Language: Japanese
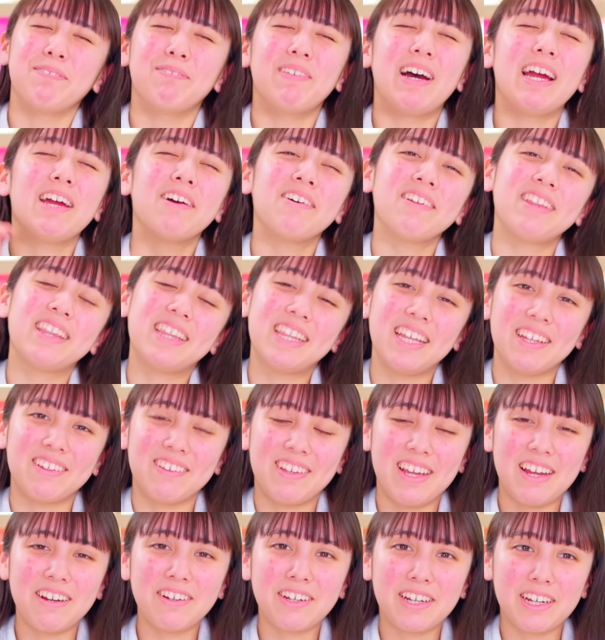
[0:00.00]
迷った
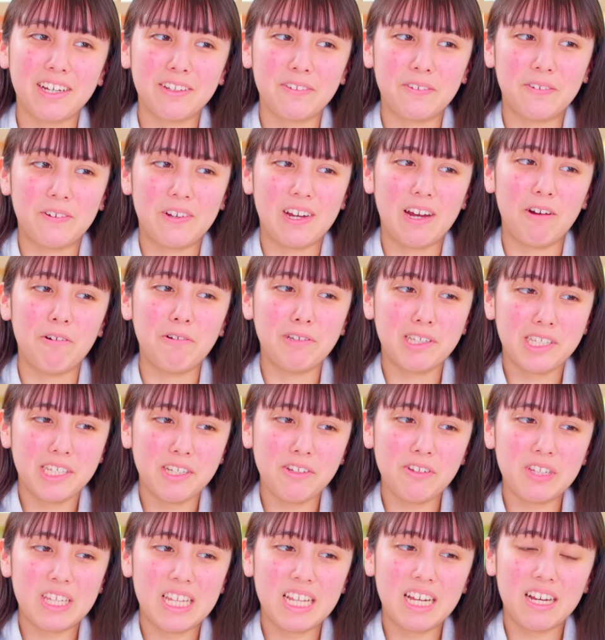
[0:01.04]
の、やるかどうか。欲し
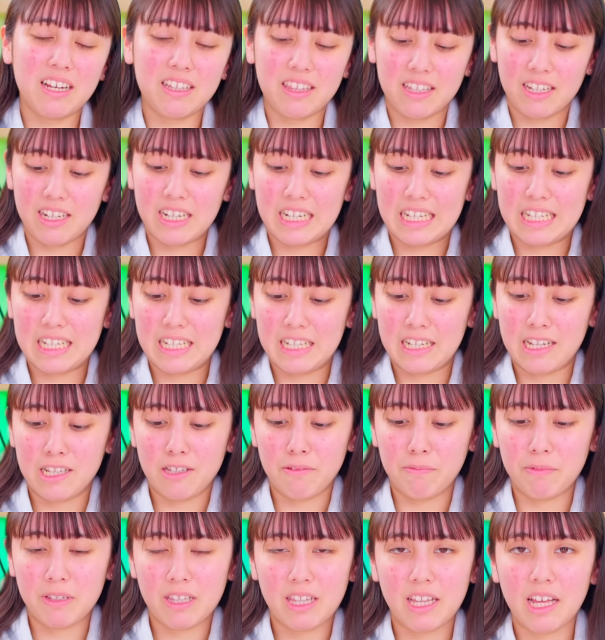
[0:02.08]
いの出なかったら嫌だな
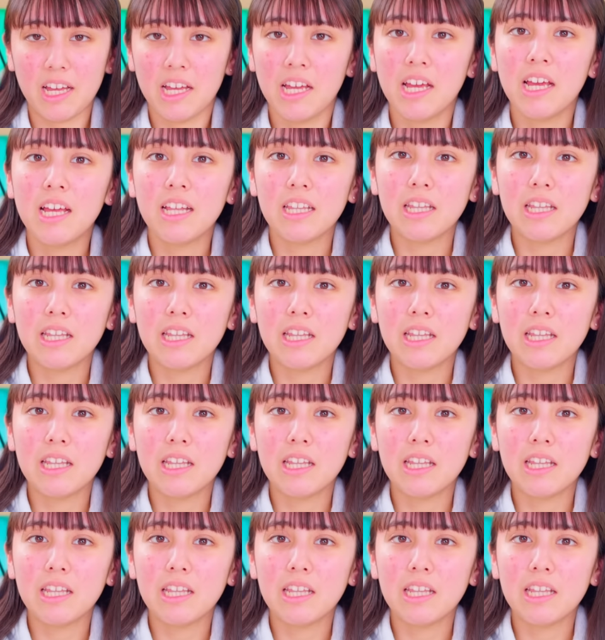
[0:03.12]
と思って、